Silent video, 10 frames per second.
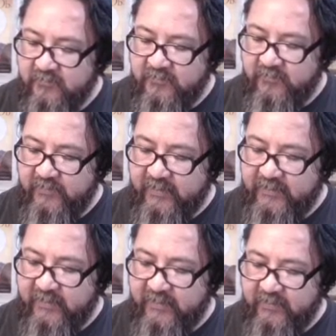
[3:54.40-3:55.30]
con las
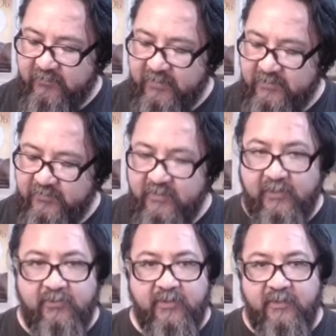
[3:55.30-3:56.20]
tres articulaciones
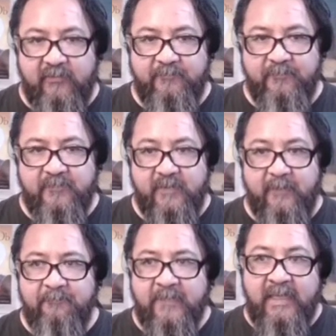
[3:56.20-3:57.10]
recogidas. ¿Ya?
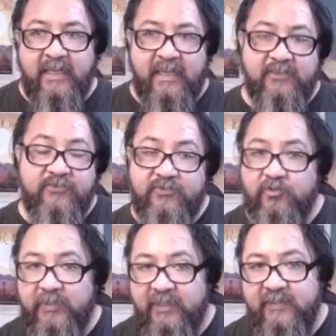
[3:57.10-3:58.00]
Eso es
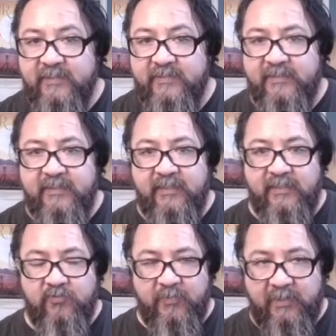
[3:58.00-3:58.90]
súper interesante y
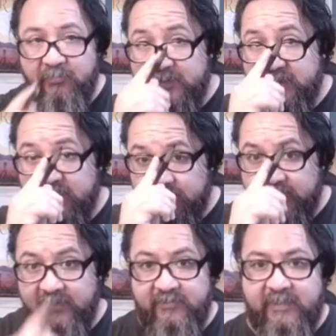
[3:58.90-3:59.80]
súper importante que ustedes
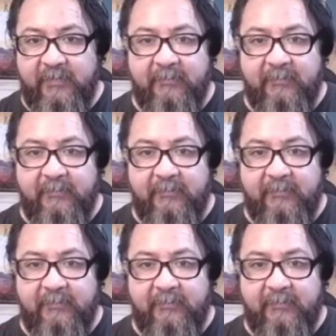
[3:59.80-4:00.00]
lo sepan